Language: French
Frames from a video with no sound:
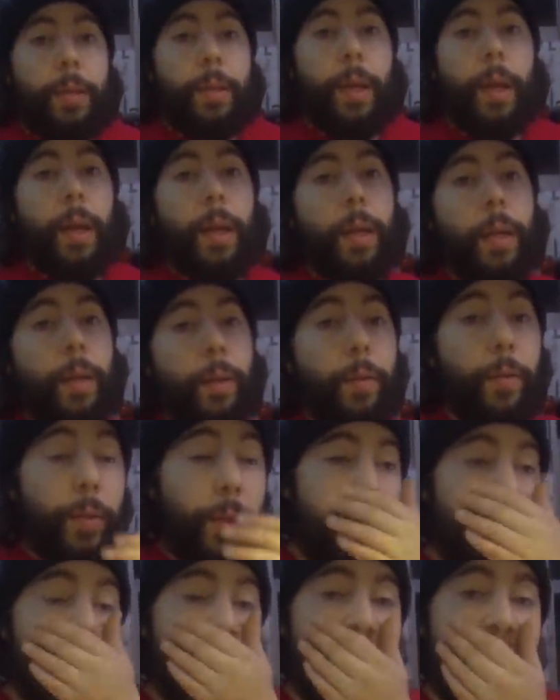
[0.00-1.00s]
les
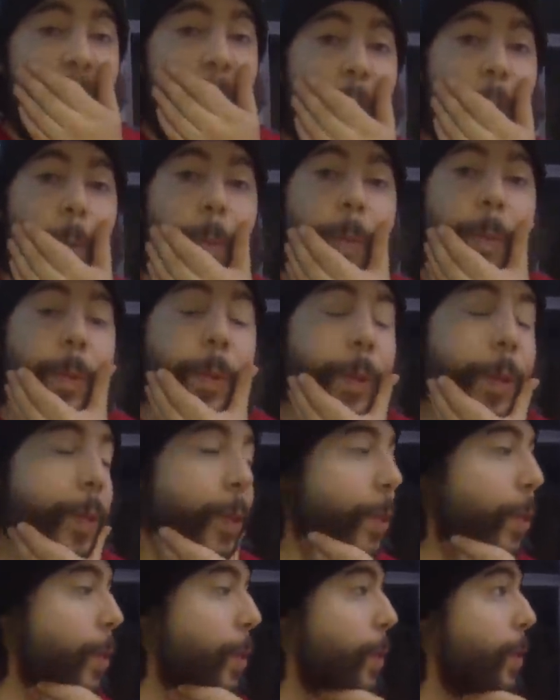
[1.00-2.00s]
finitions
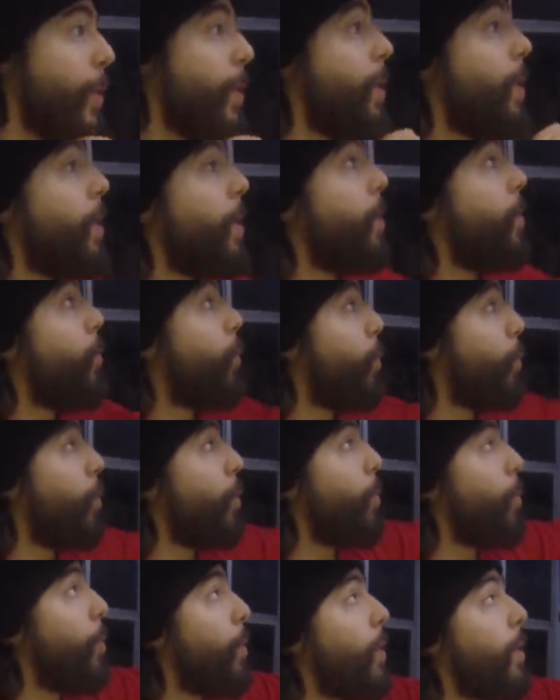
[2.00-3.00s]
de, de
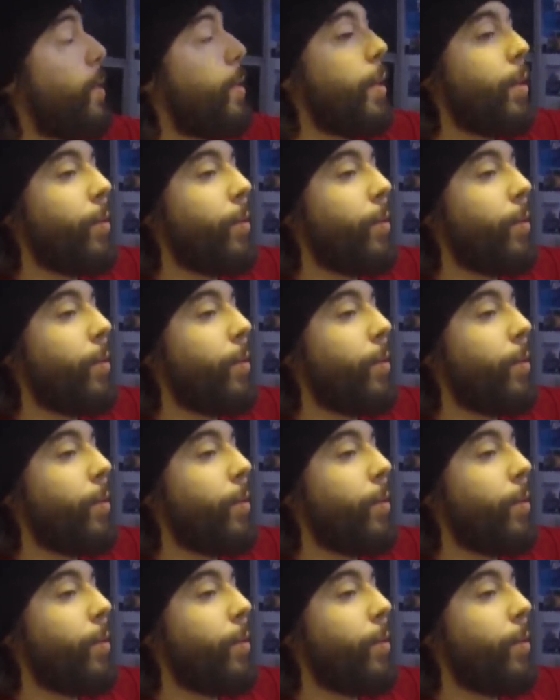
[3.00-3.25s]
moquettes à